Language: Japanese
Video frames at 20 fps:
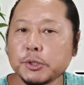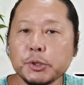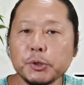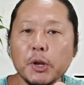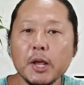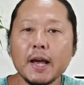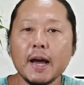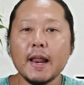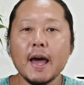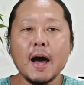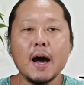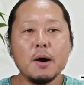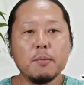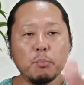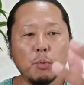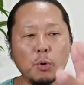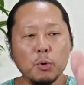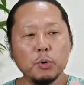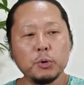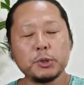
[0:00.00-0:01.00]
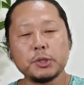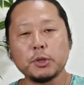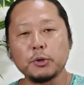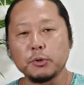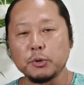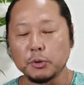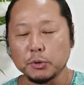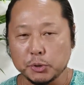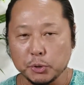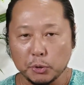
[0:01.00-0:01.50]
それからもう一人
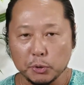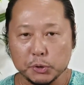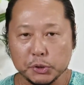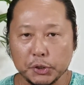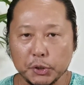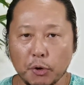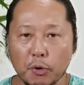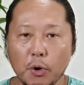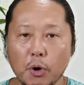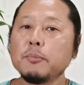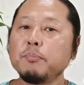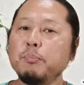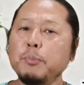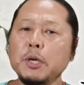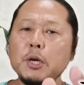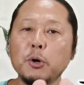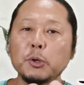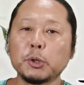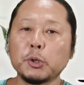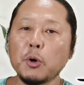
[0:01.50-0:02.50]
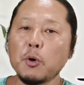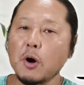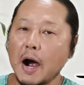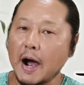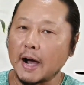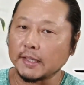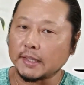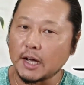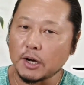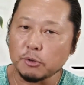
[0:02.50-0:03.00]
の上司を見
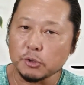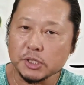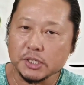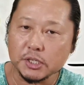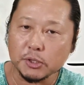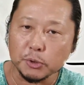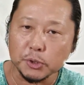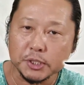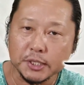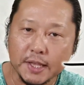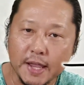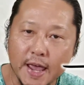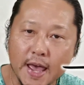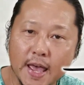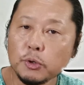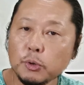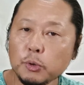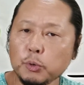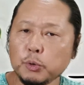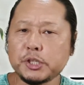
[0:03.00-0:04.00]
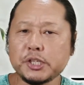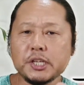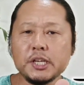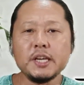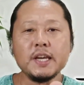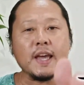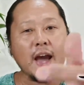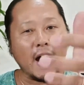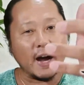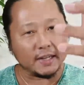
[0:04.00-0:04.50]
事仇討ちとして打
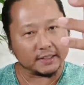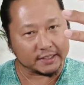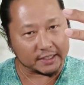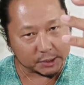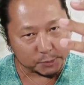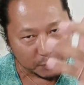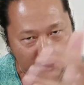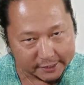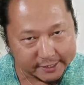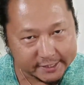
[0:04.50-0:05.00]
ち果たしま